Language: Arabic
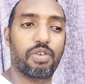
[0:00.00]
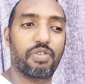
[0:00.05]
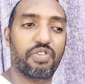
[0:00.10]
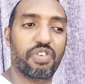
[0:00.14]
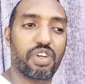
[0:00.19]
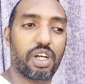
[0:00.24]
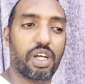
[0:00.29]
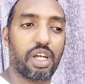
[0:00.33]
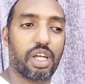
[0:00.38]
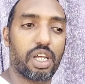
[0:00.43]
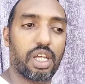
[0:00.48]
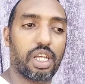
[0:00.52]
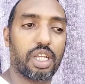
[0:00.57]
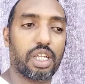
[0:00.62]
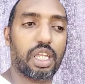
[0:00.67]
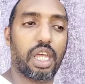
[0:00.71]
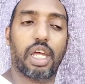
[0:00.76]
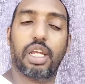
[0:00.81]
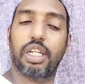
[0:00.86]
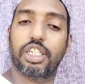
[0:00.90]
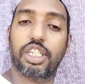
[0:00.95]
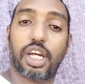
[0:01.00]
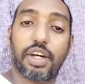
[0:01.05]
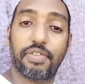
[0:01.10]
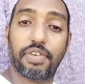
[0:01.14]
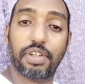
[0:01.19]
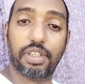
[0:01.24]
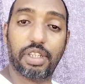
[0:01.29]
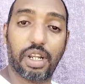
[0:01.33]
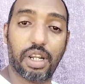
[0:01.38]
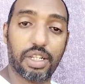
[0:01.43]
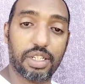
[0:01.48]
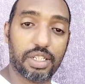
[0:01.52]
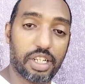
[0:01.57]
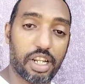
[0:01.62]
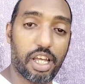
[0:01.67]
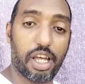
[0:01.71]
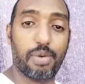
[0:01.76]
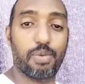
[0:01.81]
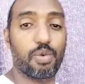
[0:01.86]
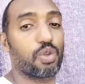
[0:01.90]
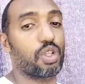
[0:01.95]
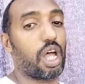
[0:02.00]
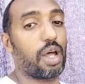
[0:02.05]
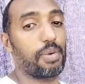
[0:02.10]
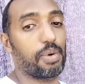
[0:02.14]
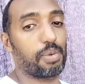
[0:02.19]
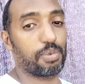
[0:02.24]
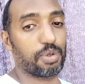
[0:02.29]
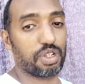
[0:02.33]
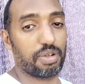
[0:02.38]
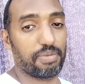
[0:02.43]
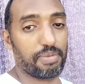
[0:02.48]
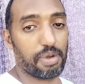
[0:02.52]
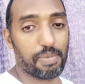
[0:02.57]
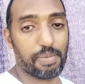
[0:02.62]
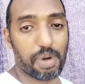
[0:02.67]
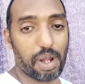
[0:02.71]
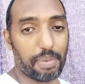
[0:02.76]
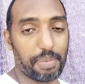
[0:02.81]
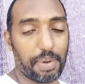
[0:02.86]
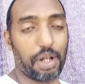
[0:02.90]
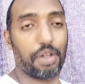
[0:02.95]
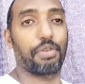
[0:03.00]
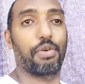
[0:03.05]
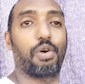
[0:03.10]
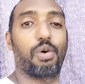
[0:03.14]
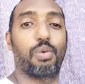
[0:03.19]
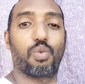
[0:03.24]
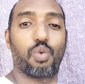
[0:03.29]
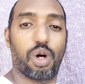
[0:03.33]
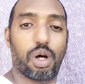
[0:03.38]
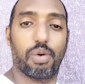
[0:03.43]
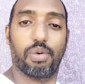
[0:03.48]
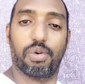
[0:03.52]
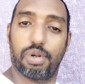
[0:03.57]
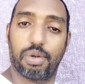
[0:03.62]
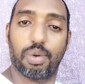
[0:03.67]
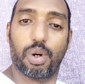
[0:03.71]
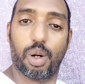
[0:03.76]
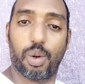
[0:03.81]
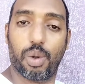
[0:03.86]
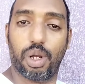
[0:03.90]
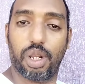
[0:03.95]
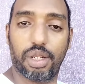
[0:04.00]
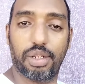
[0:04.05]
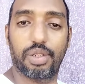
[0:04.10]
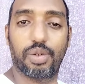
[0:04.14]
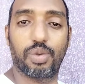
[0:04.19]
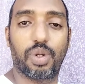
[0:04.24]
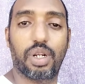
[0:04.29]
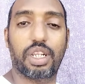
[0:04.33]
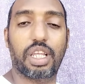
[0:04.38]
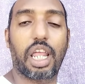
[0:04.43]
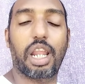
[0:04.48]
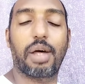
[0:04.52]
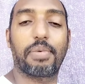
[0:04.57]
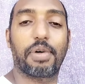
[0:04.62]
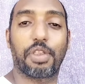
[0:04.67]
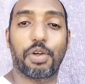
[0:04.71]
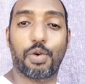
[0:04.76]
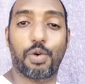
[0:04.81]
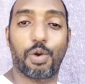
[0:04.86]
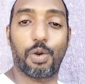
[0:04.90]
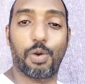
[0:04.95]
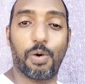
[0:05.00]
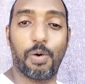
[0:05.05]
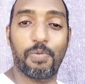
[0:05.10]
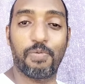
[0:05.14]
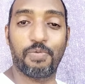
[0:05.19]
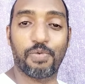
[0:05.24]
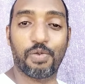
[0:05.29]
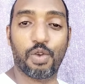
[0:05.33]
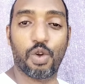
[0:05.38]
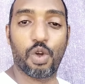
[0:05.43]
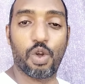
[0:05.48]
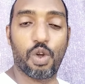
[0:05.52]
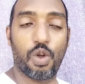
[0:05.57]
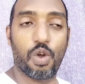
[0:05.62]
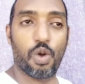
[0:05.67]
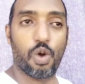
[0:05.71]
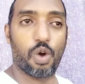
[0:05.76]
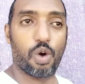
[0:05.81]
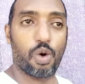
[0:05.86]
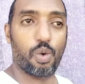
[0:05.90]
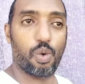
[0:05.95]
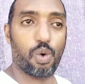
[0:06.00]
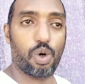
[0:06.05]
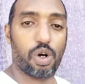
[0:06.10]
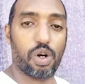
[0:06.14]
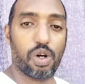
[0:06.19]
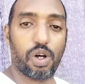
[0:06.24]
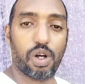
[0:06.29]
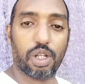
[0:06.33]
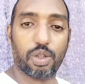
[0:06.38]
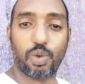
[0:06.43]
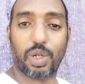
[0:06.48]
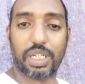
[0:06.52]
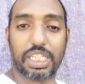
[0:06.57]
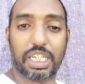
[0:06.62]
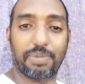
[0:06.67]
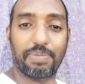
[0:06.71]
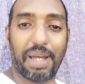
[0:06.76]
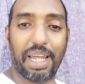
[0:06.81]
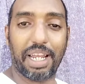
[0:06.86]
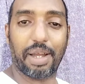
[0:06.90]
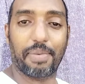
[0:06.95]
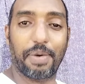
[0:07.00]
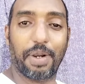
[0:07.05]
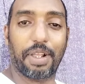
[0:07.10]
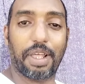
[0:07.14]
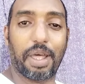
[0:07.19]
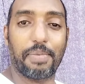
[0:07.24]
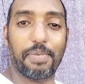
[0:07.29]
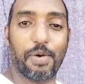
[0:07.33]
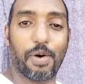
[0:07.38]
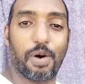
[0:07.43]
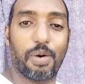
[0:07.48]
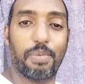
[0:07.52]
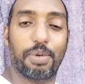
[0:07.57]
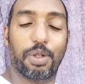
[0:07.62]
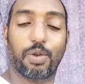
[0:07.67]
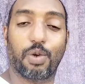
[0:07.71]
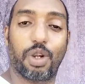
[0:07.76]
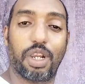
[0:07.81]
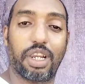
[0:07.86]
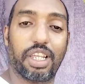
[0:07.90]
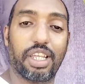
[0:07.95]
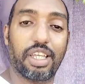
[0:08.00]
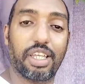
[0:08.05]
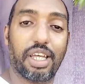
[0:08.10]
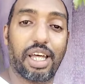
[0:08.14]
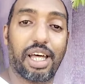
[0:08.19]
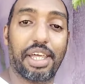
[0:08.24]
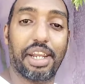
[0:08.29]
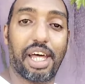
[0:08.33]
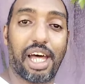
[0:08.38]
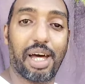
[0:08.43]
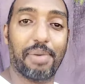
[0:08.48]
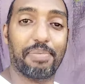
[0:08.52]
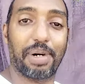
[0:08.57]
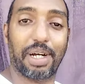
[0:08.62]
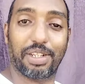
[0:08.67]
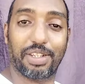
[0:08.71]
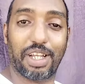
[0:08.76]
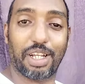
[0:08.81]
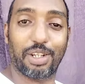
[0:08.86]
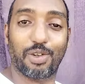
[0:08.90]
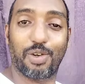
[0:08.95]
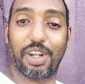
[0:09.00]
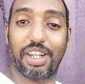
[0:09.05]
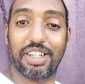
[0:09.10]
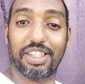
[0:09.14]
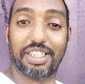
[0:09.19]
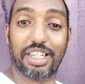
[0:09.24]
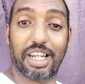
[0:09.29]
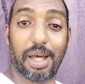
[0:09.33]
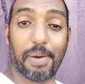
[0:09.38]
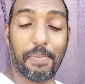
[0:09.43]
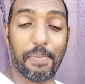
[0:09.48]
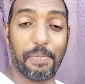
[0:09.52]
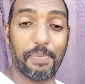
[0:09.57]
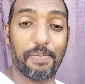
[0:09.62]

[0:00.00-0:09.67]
فكان شافت الإسلام وتعامل المسلمين مع بعضهم و و و والكلام هذا كله وتواصلت معي قبل كم يوم بتقول لي أنا حابة أدخل الإسلام